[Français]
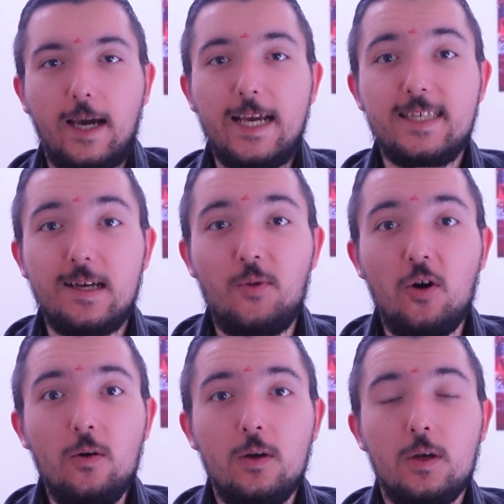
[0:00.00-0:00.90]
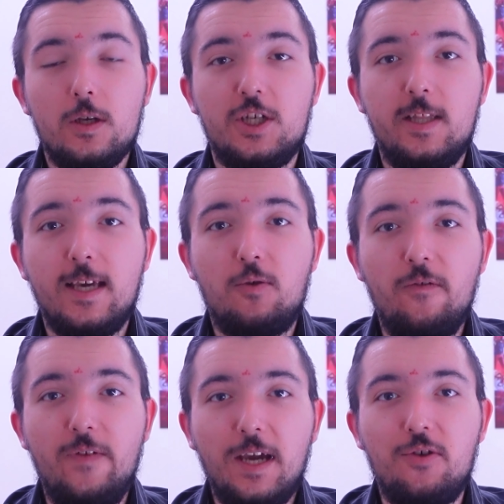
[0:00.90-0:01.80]
Récemment, j'ai
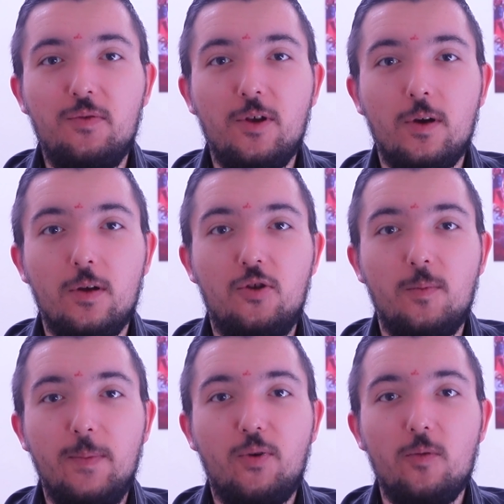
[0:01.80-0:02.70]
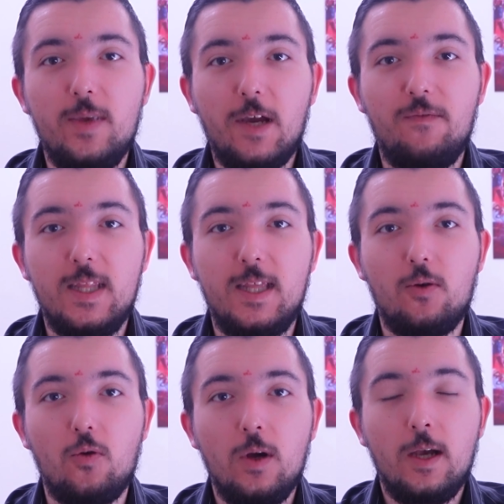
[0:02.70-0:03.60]
découvert qu'une de mes premières
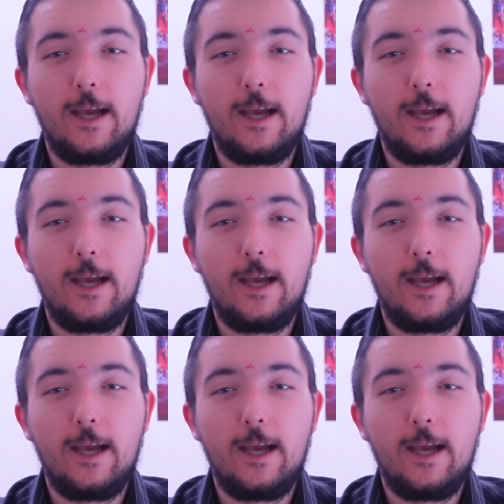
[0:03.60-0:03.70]
vidéos